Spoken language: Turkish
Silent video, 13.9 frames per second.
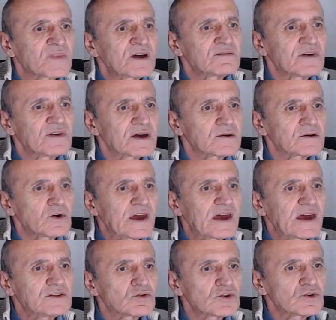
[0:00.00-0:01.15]
ve
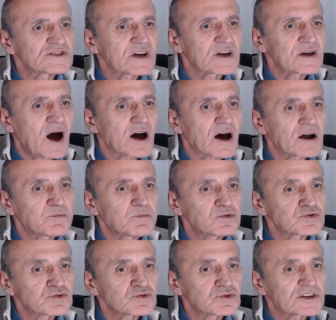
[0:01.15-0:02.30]
Endonezya'yı ara
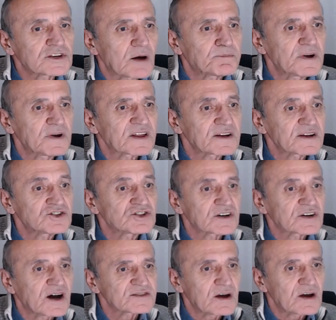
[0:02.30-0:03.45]
buluculuk yapmaları için
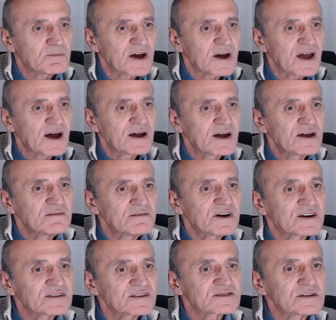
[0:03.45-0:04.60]
kazanmaya ve
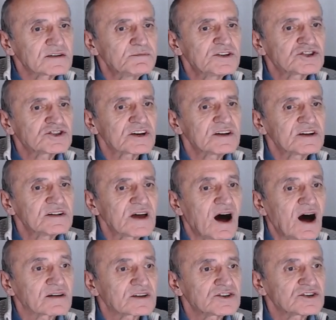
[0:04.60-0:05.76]
hızlı bir şekilde
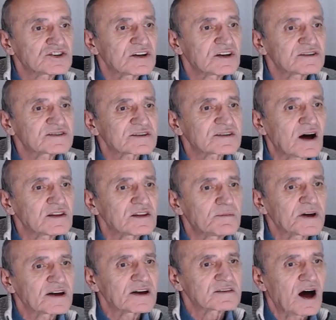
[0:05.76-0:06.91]
ateşkes
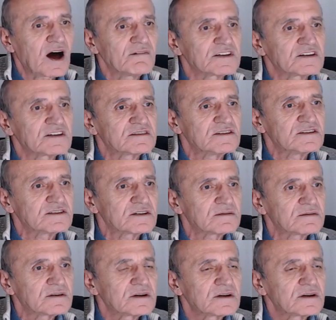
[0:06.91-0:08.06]
sağlamaya davet edildi.
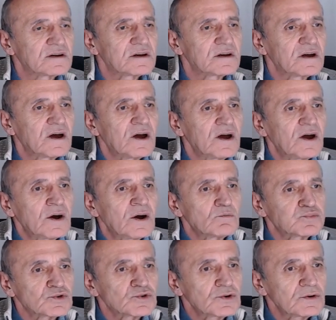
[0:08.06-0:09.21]

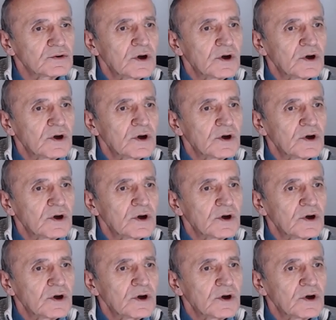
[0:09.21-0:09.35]
Bunun